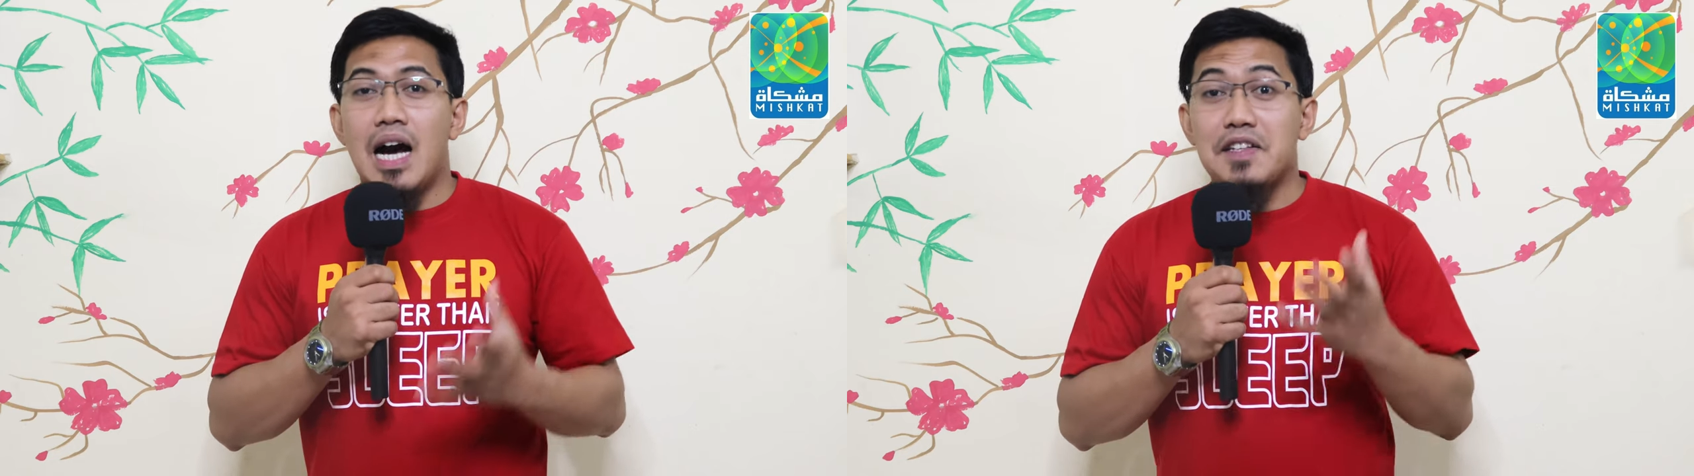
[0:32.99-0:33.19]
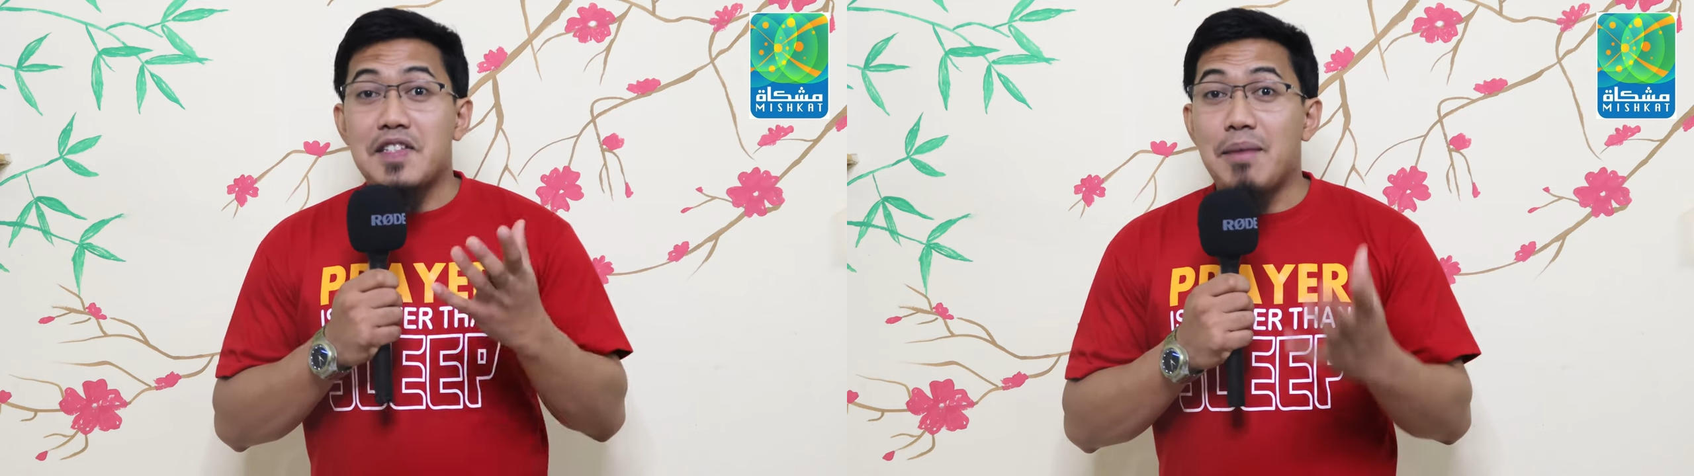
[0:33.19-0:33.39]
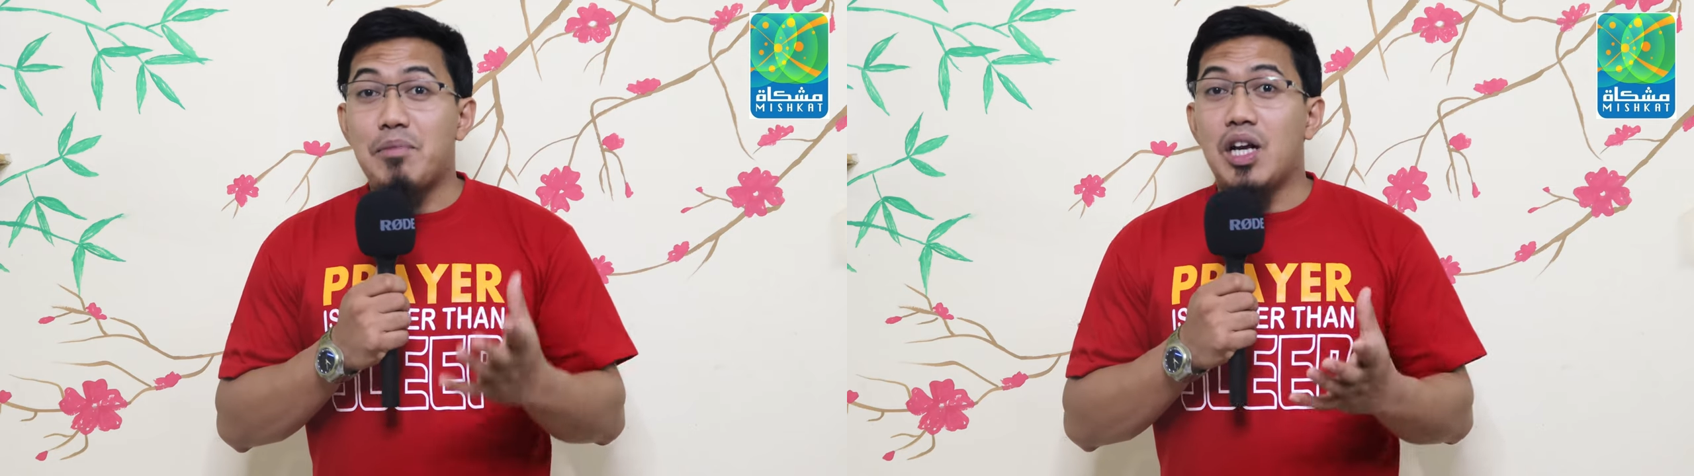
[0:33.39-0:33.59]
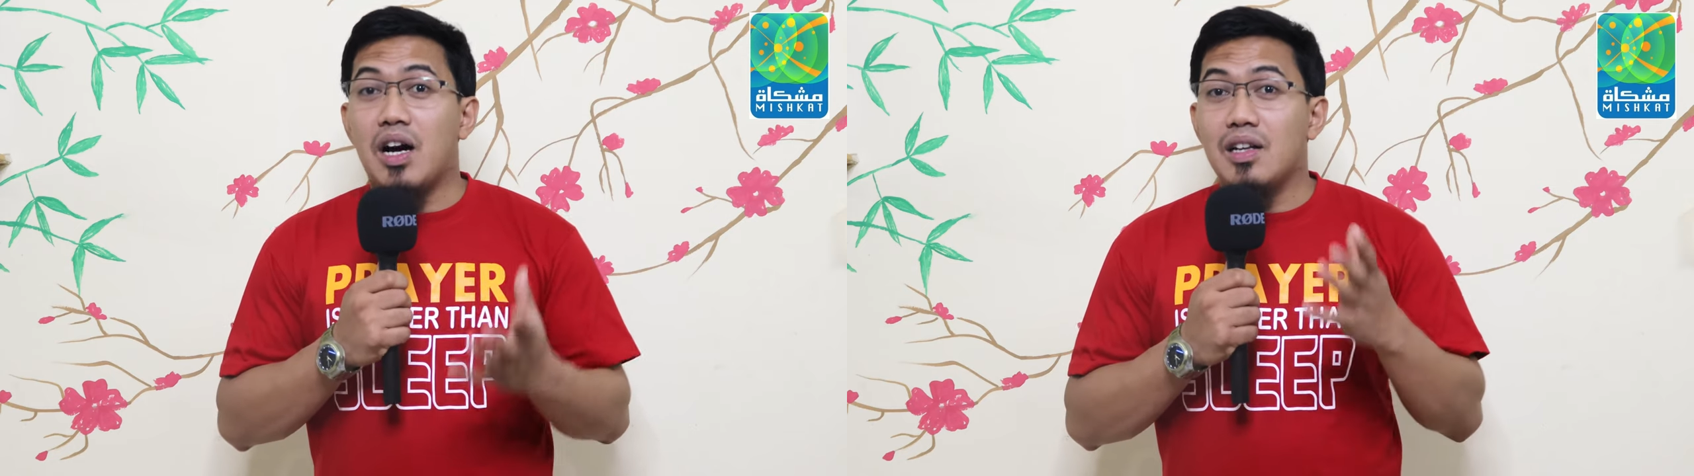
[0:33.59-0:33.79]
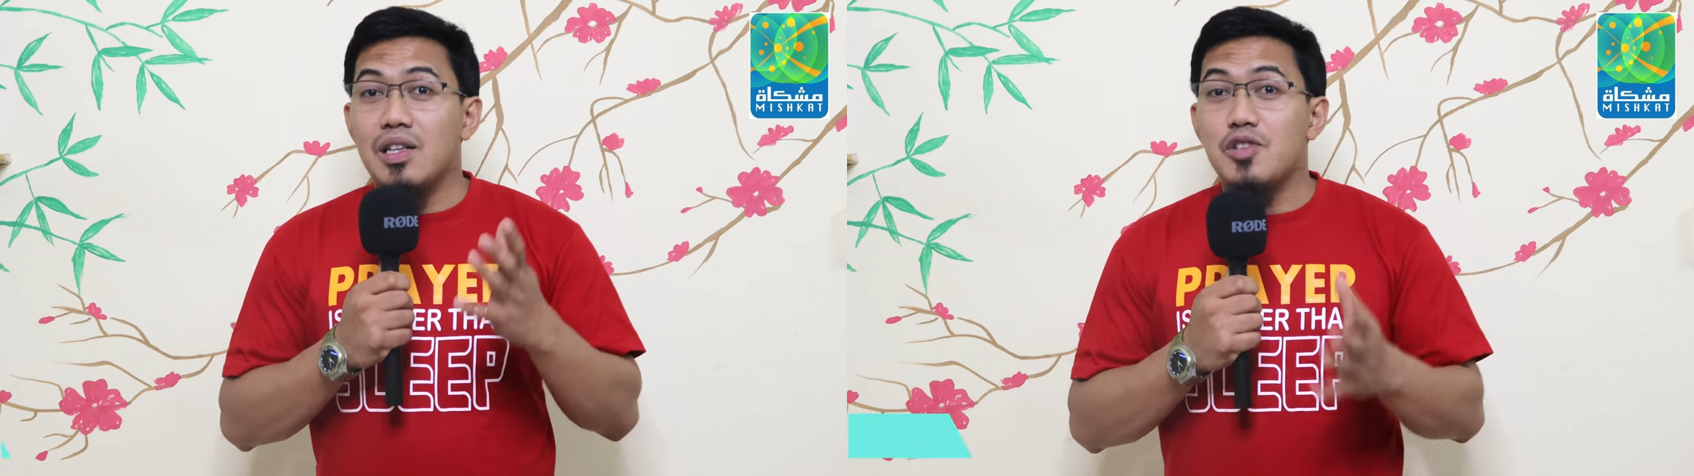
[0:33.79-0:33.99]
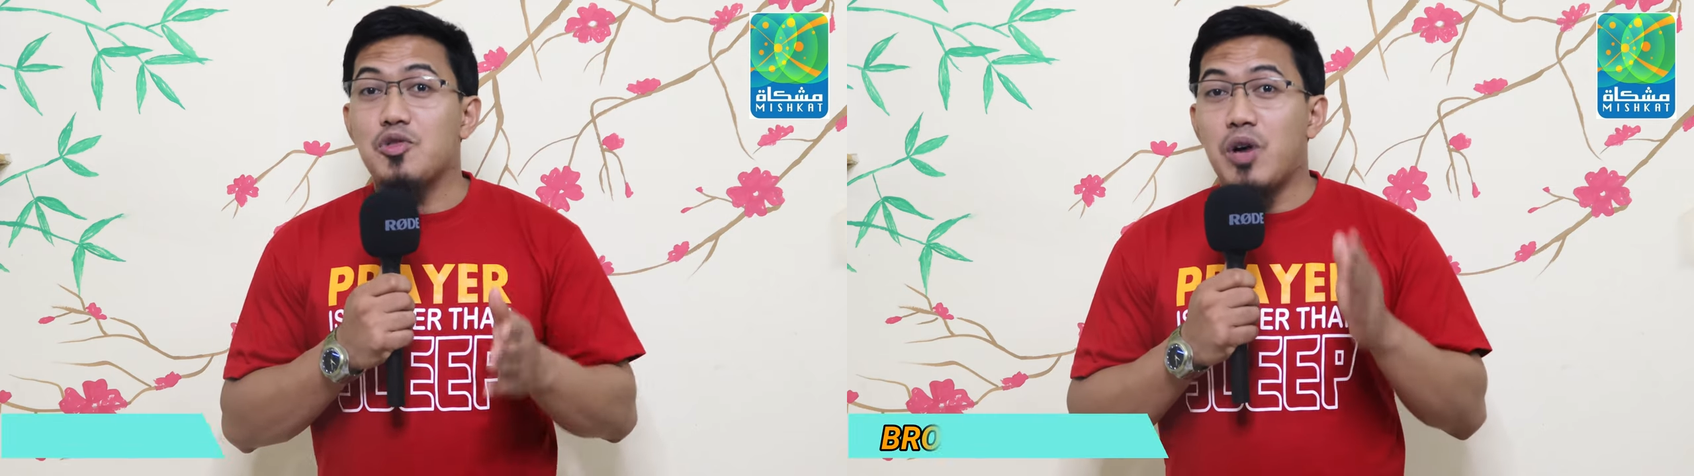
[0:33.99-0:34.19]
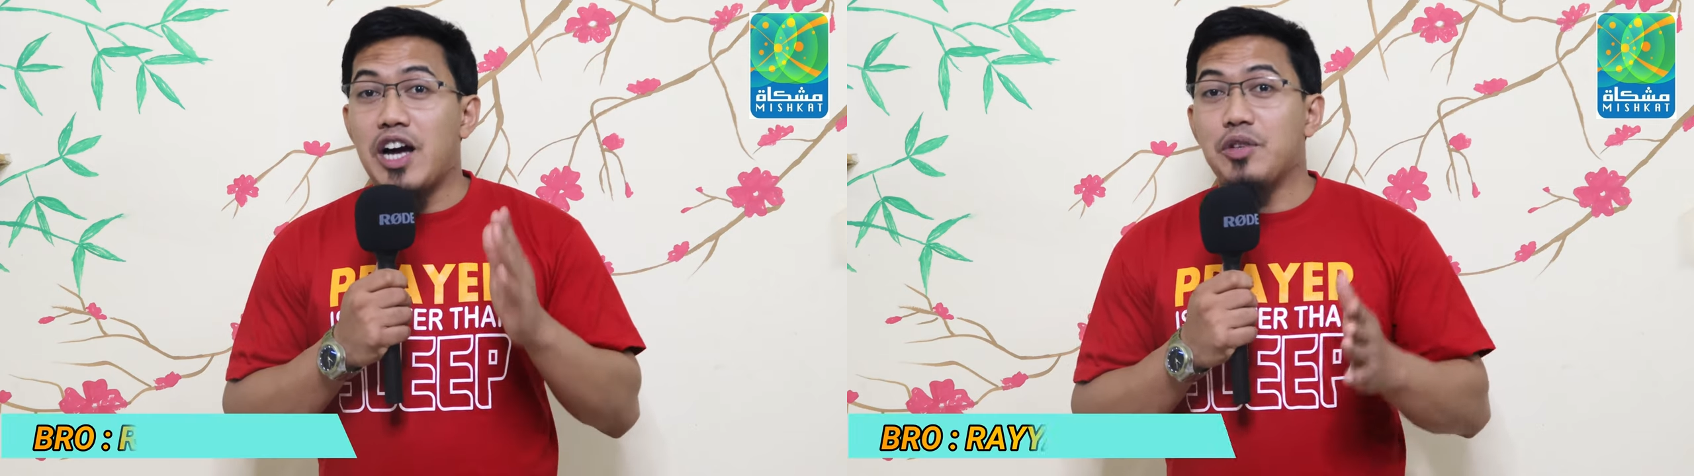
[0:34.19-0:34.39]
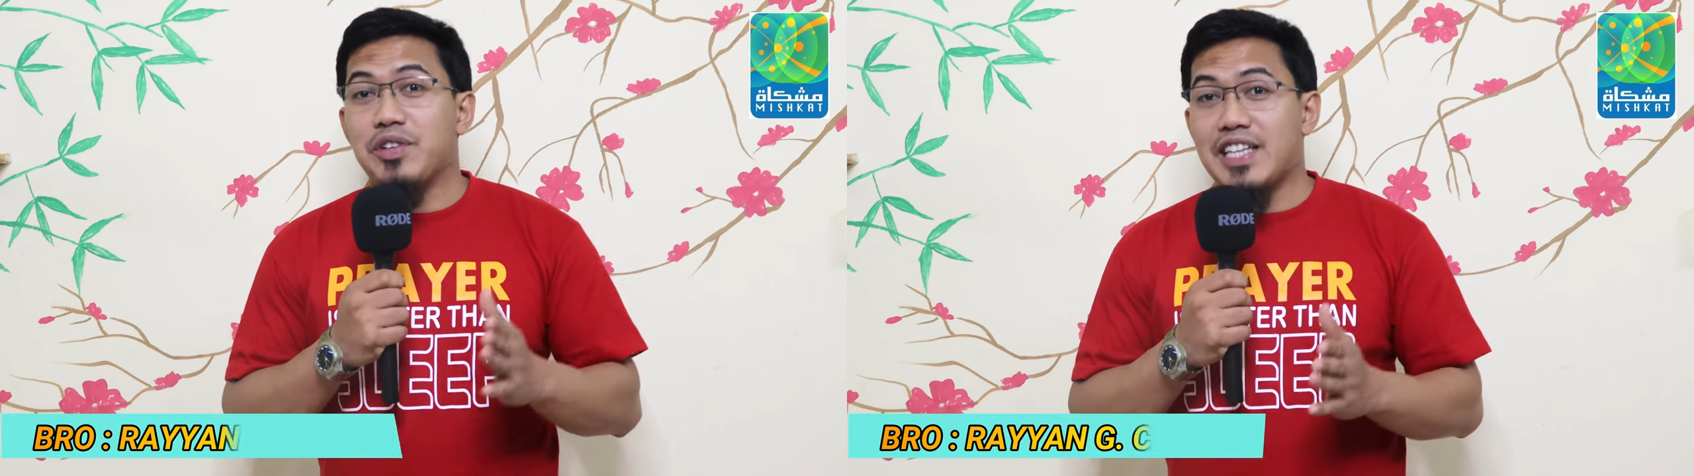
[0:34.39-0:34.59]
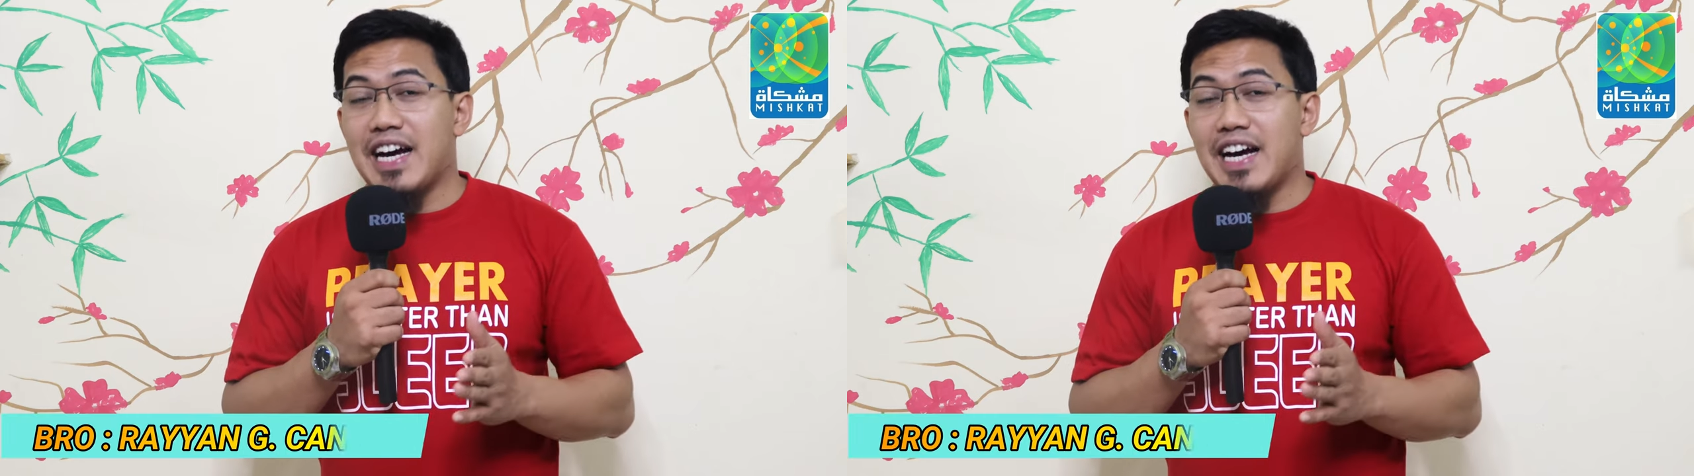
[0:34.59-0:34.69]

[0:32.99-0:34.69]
ang sabi ng Allah subhanahu wa